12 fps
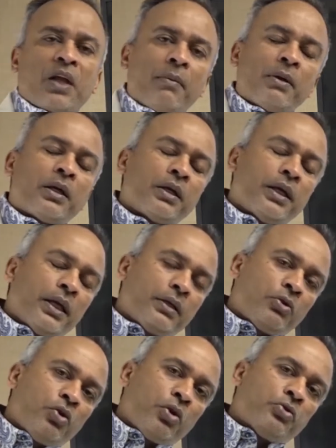আমার
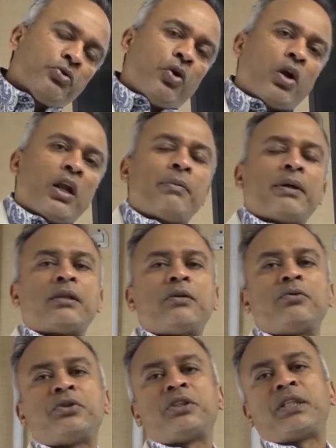একটু একটু গলা ব্যথা
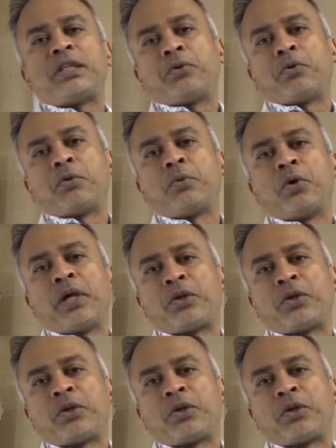হচ্ছে কি করব